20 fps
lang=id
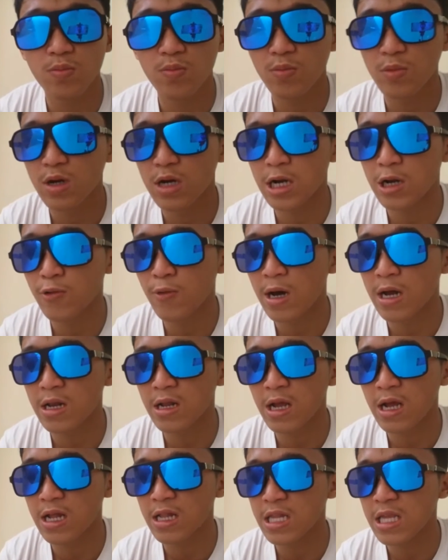keluarga
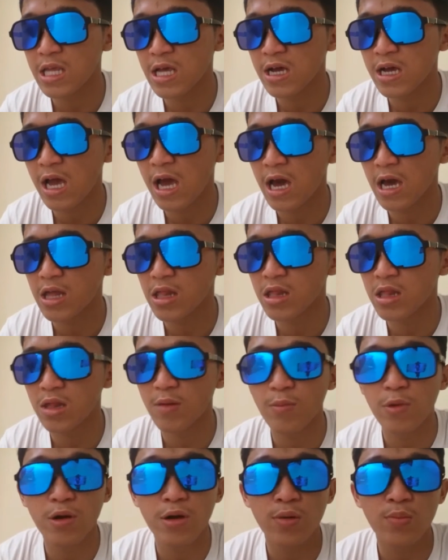dia guys
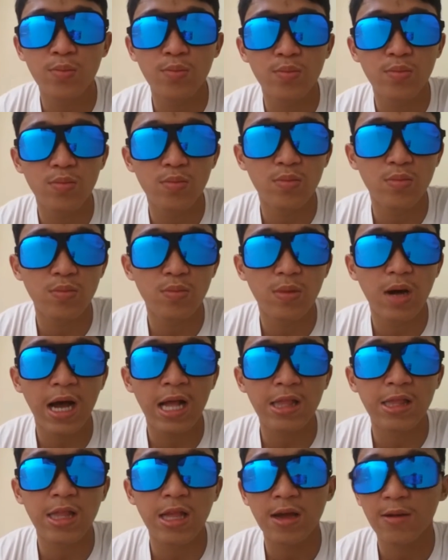sebelum
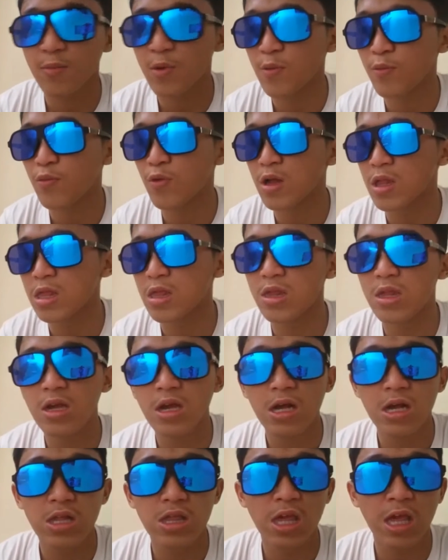Atta membuat
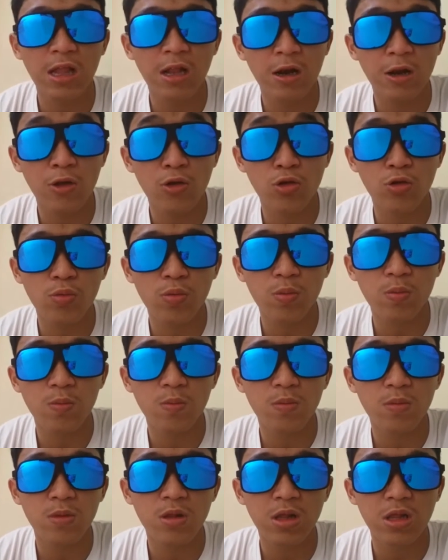channel YouTube
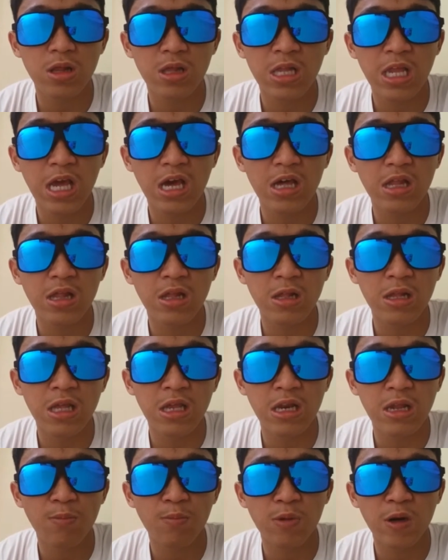dia sendiri
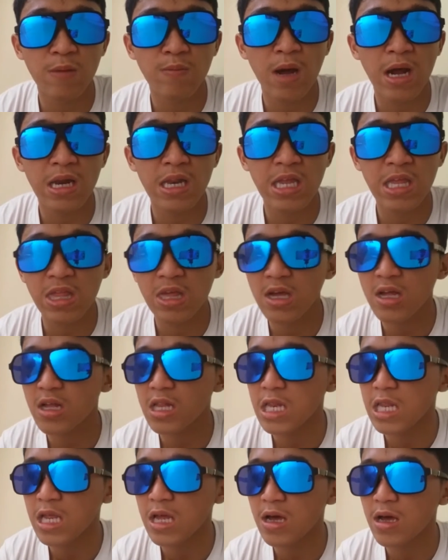pribadinya
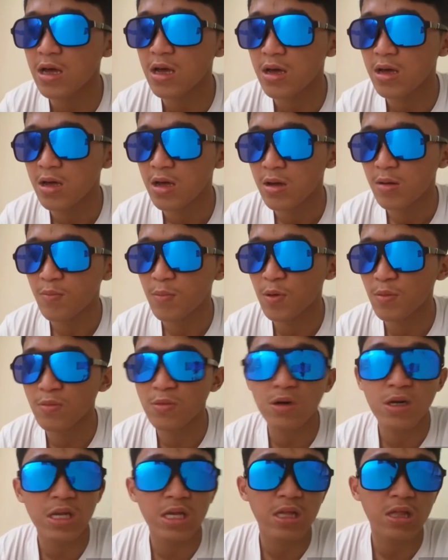dia
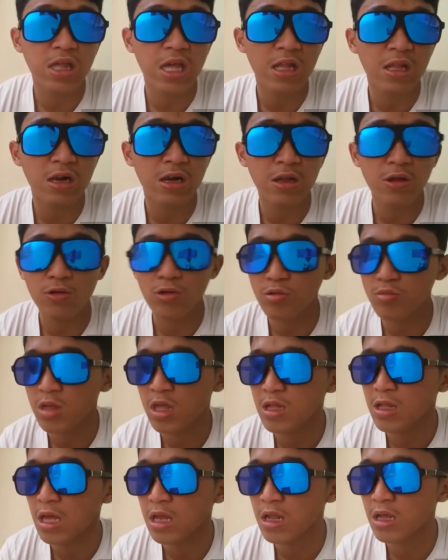memulai channel YouTube-nya
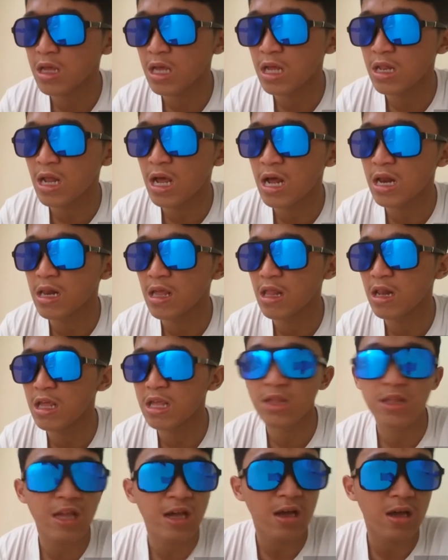dari Gen Ahli Lita,
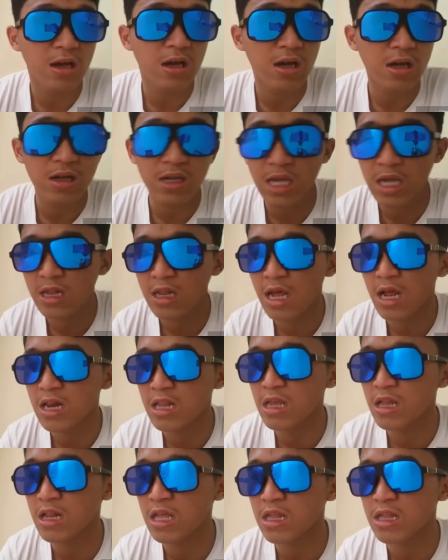Gen
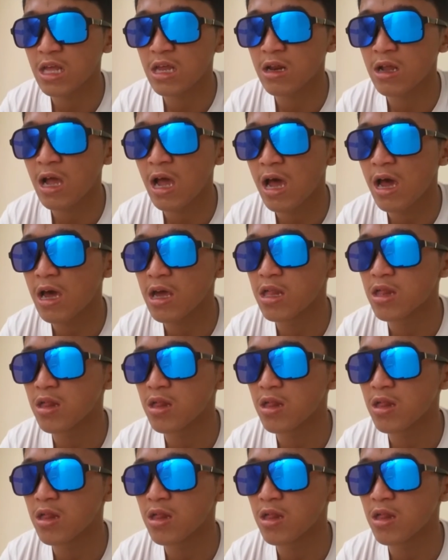Lintar guys.